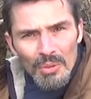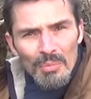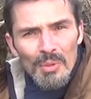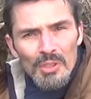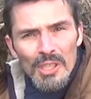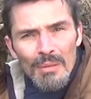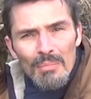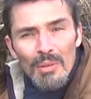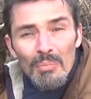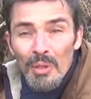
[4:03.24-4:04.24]
trucs
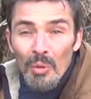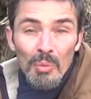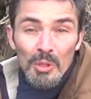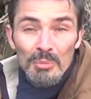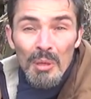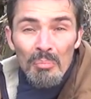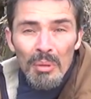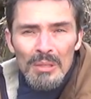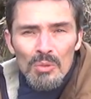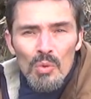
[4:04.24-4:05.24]
mangeables, mais qu'on mange même
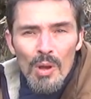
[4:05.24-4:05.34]
pas nous.